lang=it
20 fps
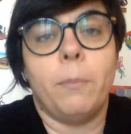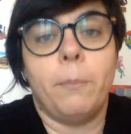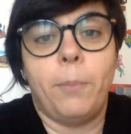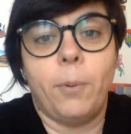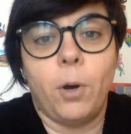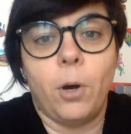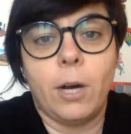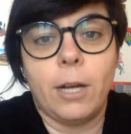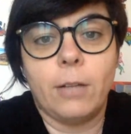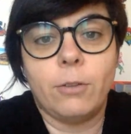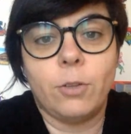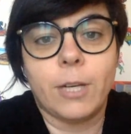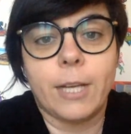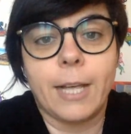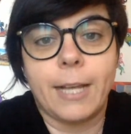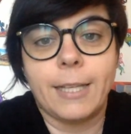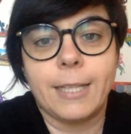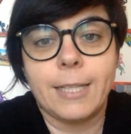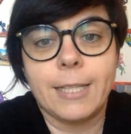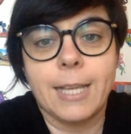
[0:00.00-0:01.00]
un po' ad
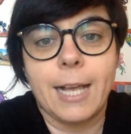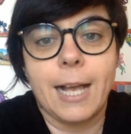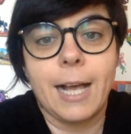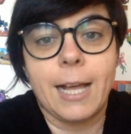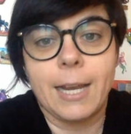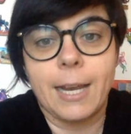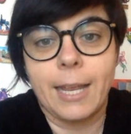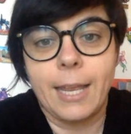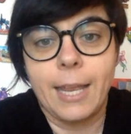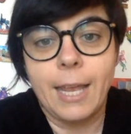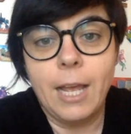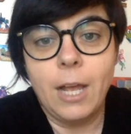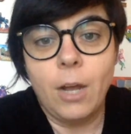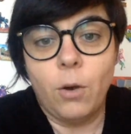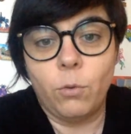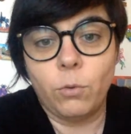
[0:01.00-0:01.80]
organizzare